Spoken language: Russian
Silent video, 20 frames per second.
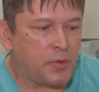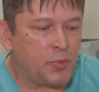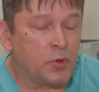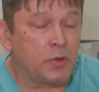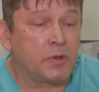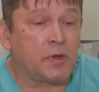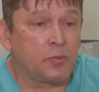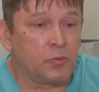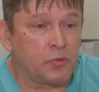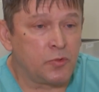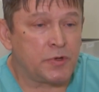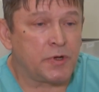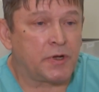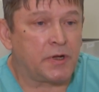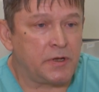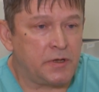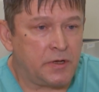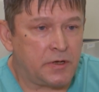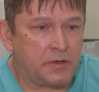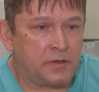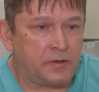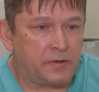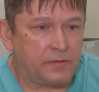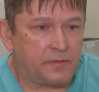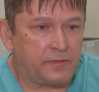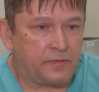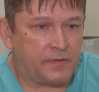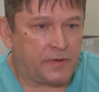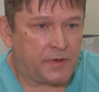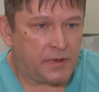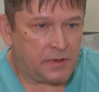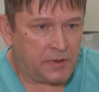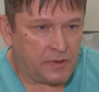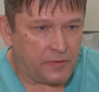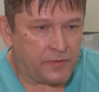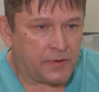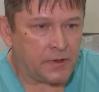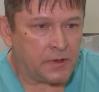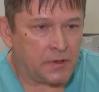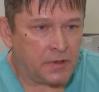С ребенком нужно, конечно,
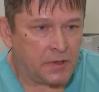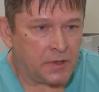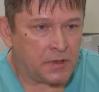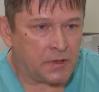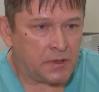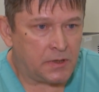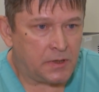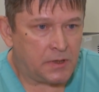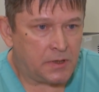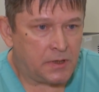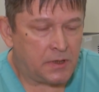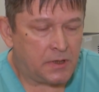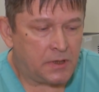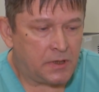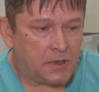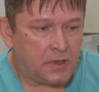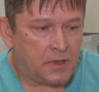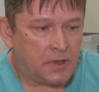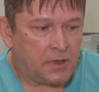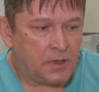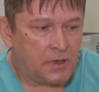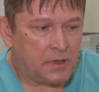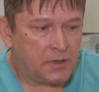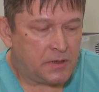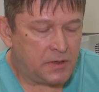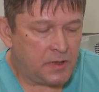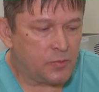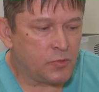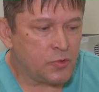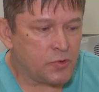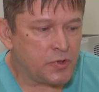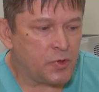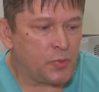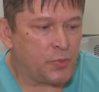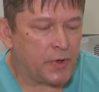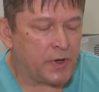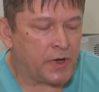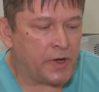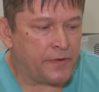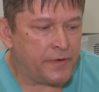входить в контакт. С ним
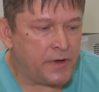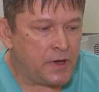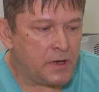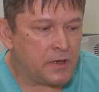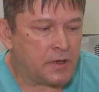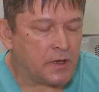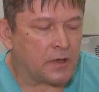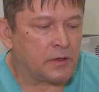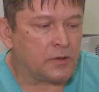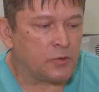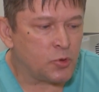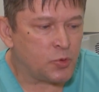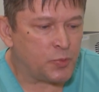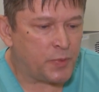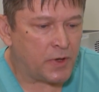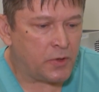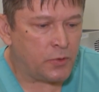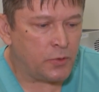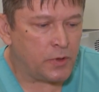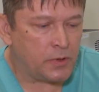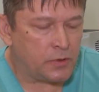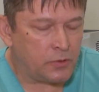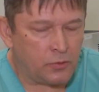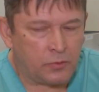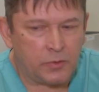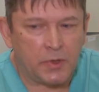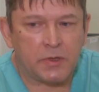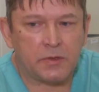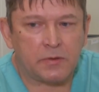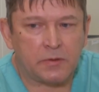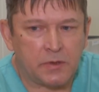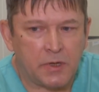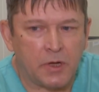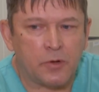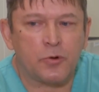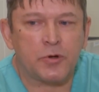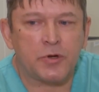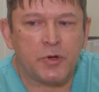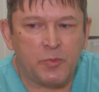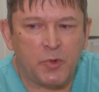нужно поговорить, как-то успокоить. Ну, у нас
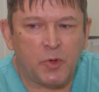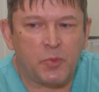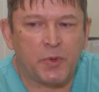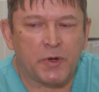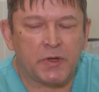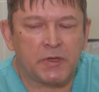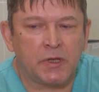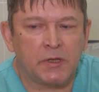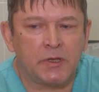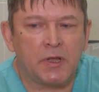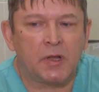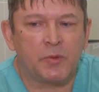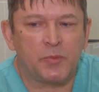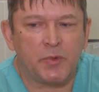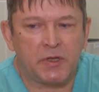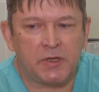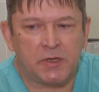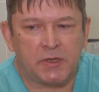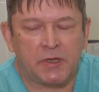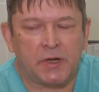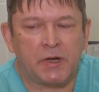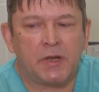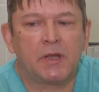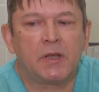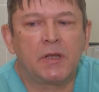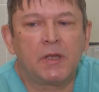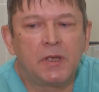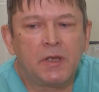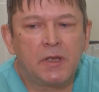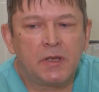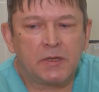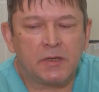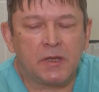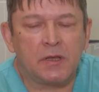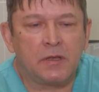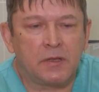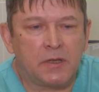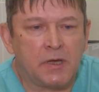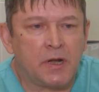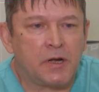хороший медперсонал, медсестра,
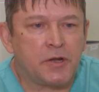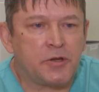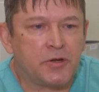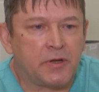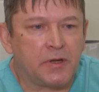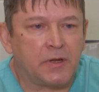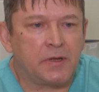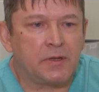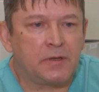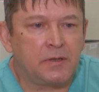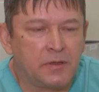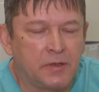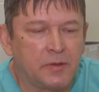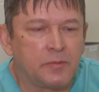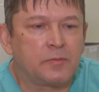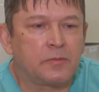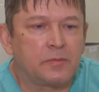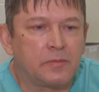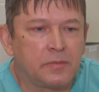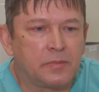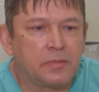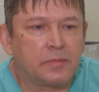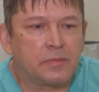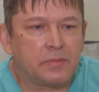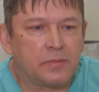санитарочка, они там